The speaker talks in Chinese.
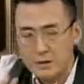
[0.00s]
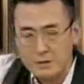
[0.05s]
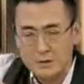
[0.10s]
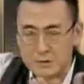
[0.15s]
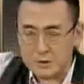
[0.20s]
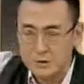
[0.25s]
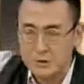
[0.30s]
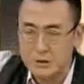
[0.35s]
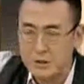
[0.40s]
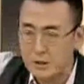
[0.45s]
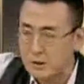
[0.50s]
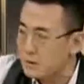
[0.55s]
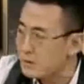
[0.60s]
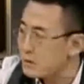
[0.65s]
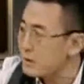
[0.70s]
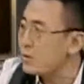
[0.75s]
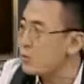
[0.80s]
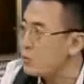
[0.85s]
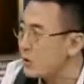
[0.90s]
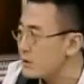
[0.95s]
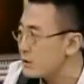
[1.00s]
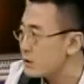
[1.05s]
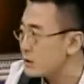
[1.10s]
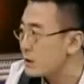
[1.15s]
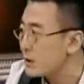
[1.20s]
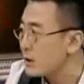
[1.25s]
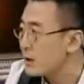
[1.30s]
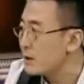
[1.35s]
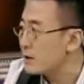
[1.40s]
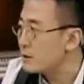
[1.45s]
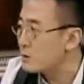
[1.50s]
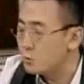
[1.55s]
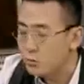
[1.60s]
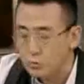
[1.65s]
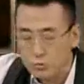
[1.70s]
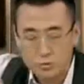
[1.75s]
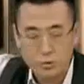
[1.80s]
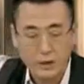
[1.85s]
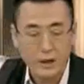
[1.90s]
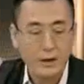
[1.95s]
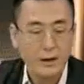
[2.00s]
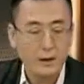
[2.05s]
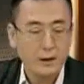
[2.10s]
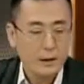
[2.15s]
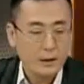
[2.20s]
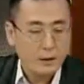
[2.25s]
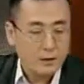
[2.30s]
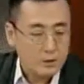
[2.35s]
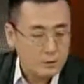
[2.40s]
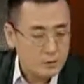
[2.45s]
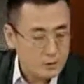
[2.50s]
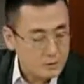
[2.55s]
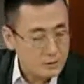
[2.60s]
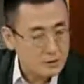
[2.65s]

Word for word: 把两个人之间的这个关系都弄出来。